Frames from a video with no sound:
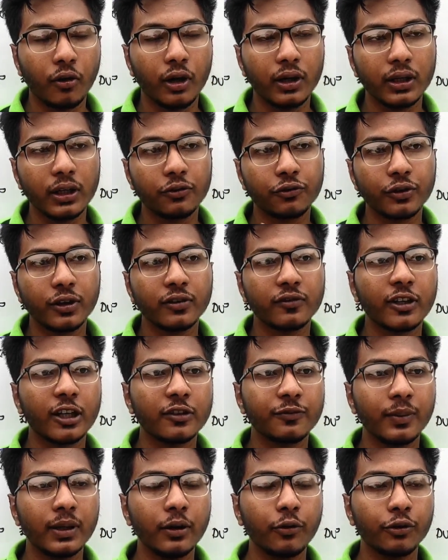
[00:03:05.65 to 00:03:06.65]
অনেক স্টুডেন্ট
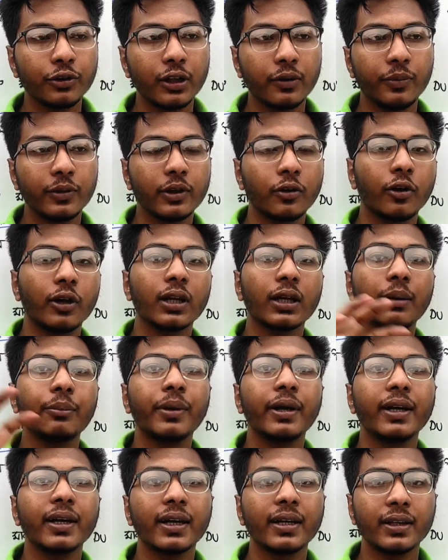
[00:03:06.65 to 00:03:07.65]
চান্স পেলে ওদের ভিতরে অনেকে
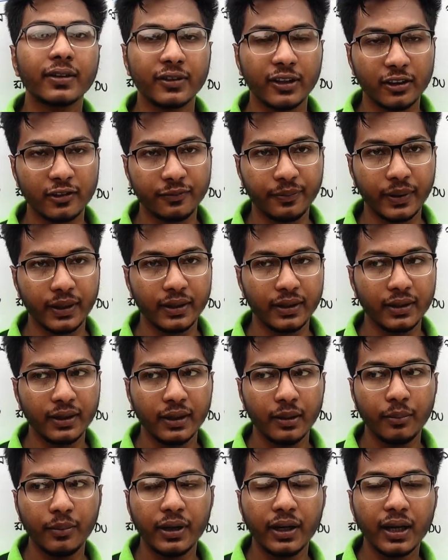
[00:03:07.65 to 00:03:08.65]
মেডিকেলে চান্স পায়
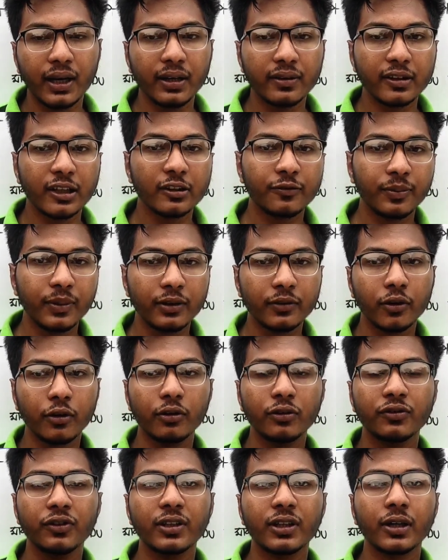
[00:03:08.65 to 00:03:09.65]
মেডিকেলে চান্স পেলে
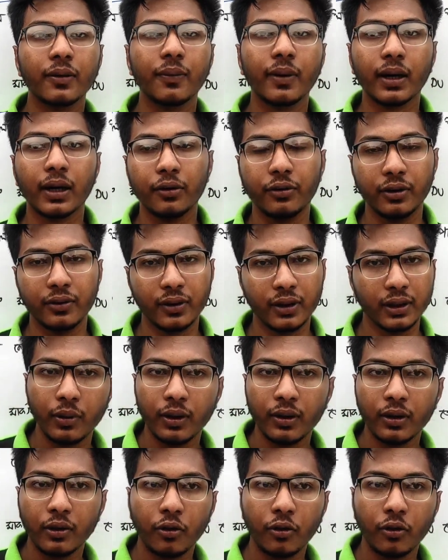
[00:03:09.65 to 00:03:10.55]
তখন সিটটা ফাঁকা হয়ে যায়